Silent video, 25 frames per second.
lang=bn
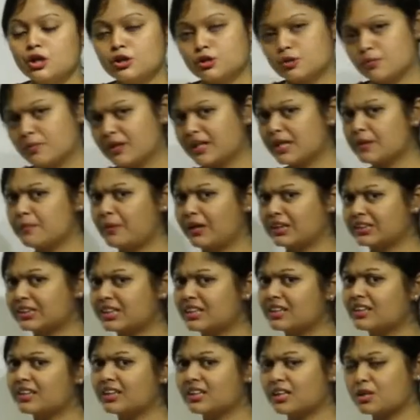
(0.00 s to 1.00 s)
তোমরা কি
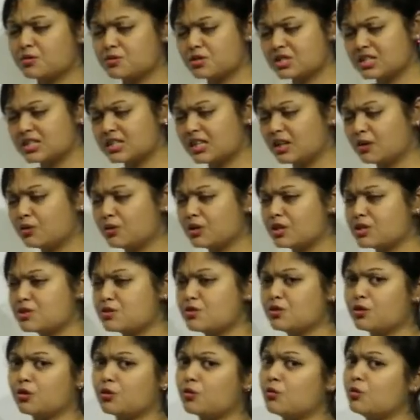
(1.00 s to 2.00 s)
বাসায় গিয়ে কেউ চিন্তা
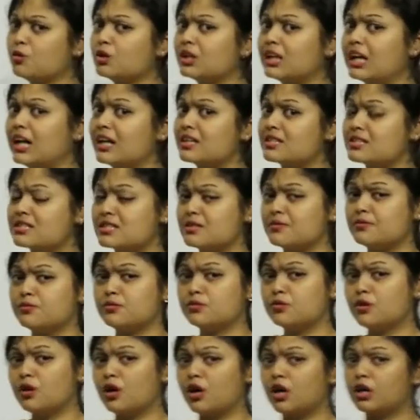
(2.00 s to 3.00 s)
করেছো কোন গাছটার
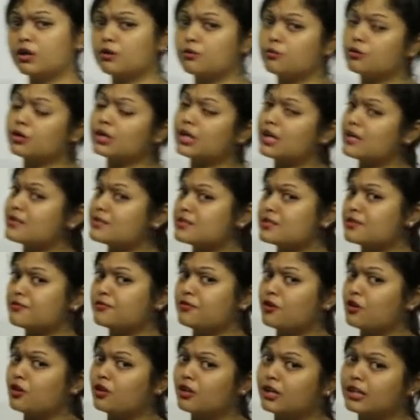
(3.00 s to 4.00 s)
ফুল হয় কোন গাছটার
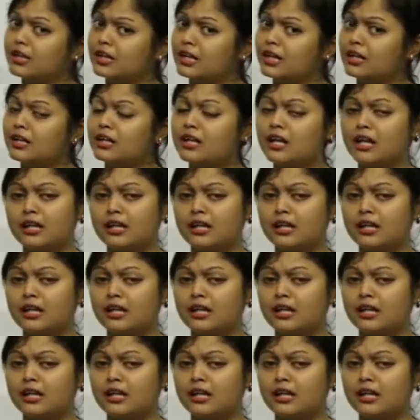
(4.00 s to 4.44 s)
ফল হয় না